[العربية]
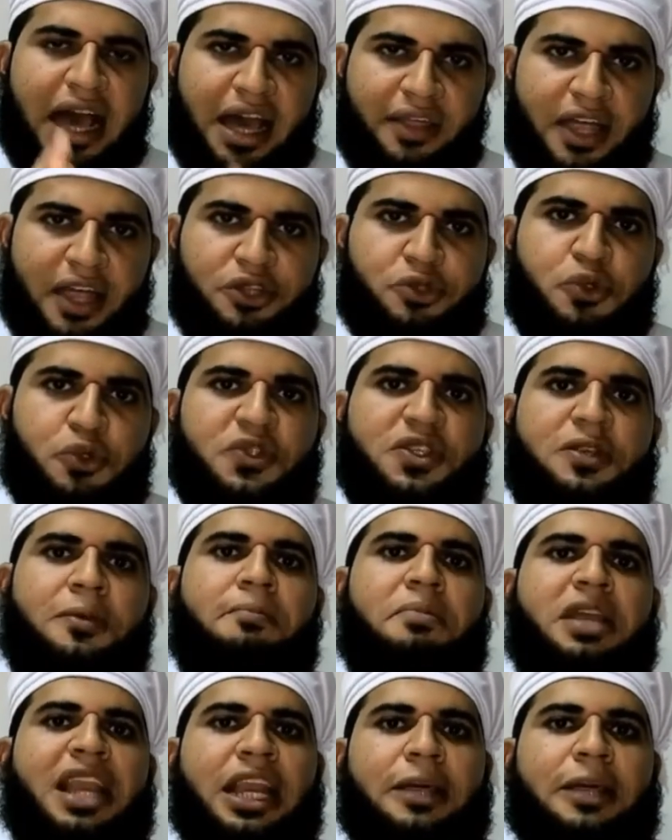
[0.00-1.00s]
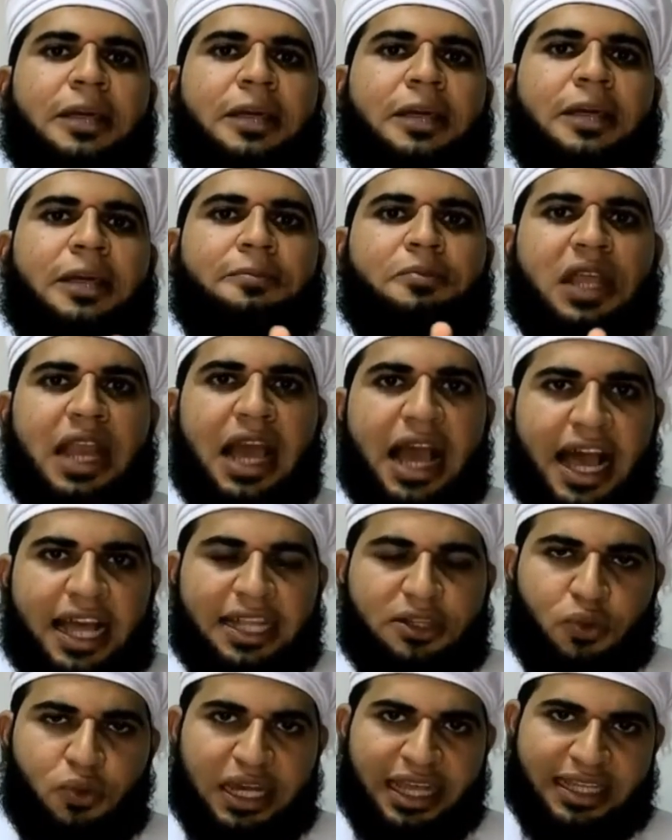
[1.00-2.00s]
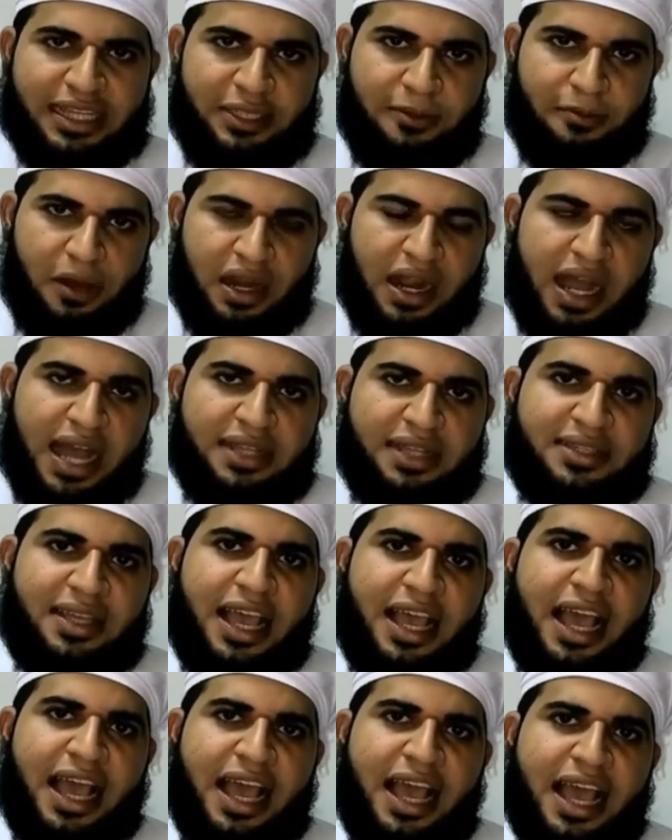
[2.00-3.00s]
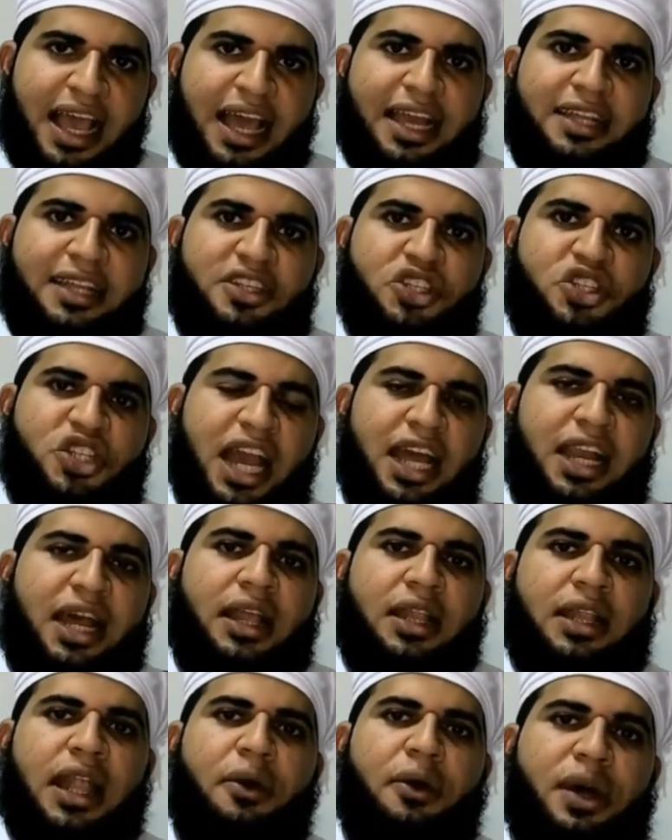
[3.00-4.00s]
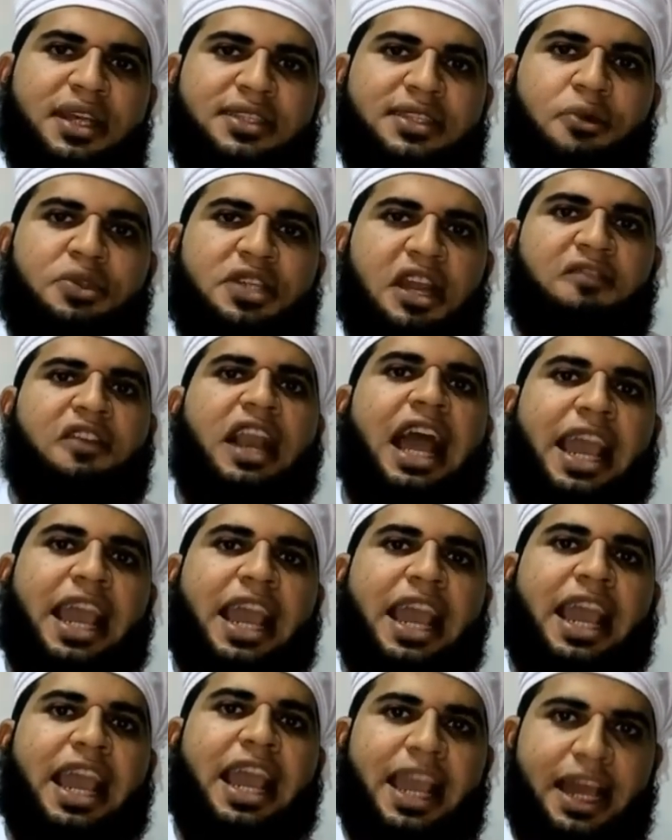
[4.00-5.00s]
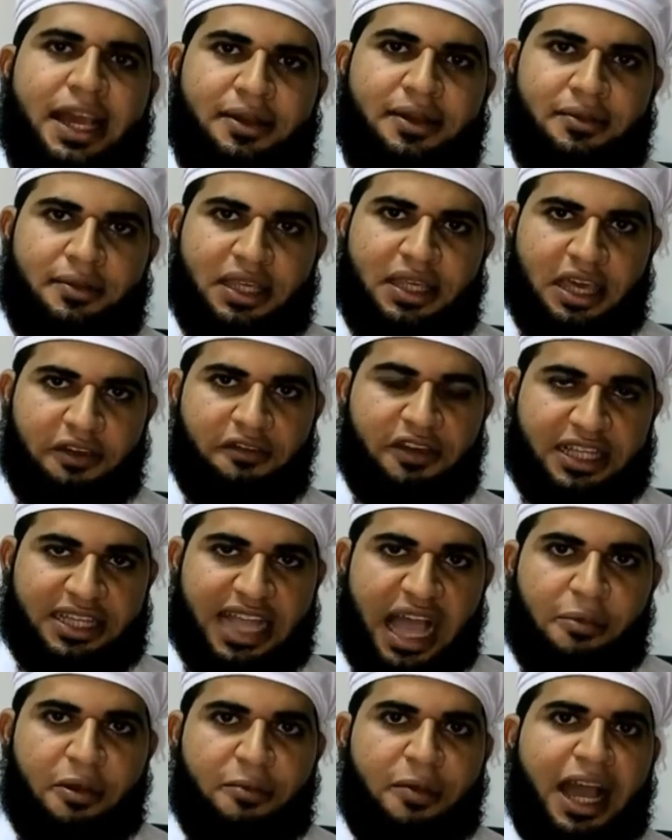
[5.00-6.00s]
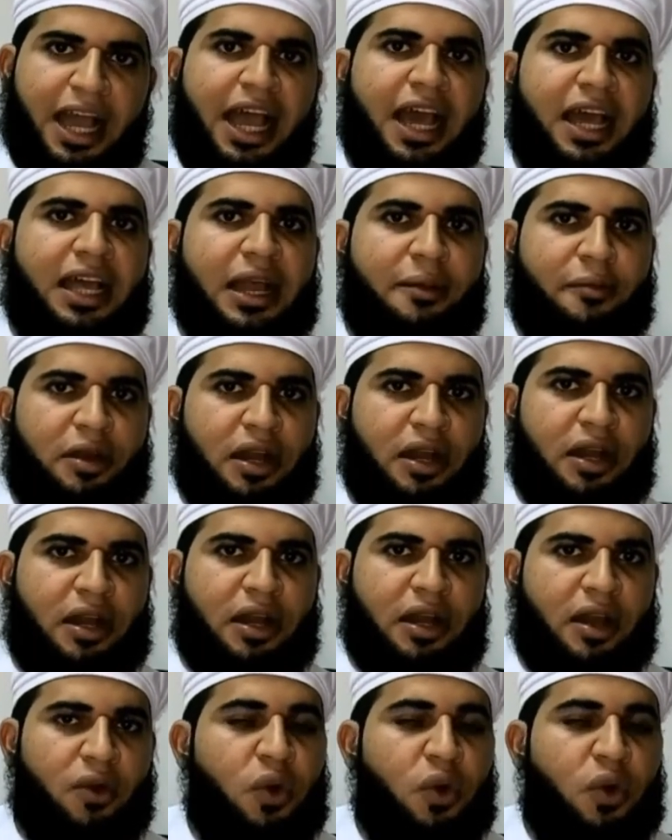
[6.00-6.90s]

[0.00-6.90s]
هذا جزء من الابتلاءات والاختبارات التي جعلها الله عز وجل في الحياة كيف نتعامل معها؟ الأمر